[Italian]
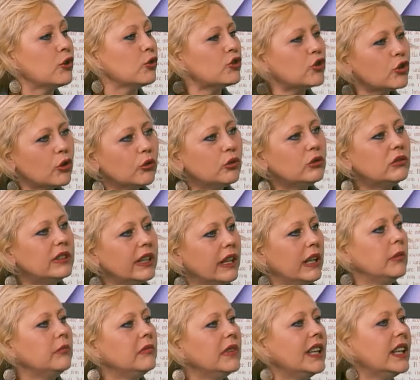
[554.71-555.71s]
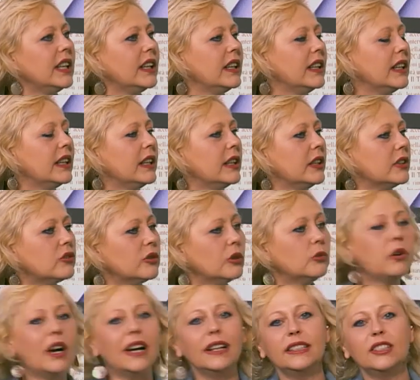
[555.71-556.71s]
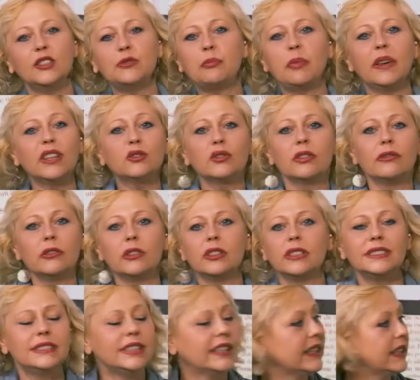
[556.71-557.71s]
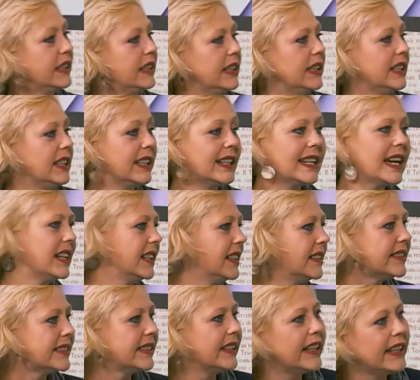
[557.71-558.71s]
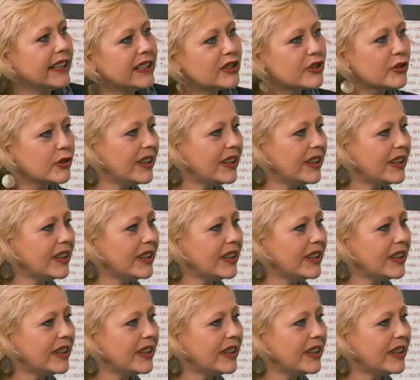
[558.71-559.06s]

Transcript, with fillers: sono temi sui quali spesso e volentieri cala il silenzio.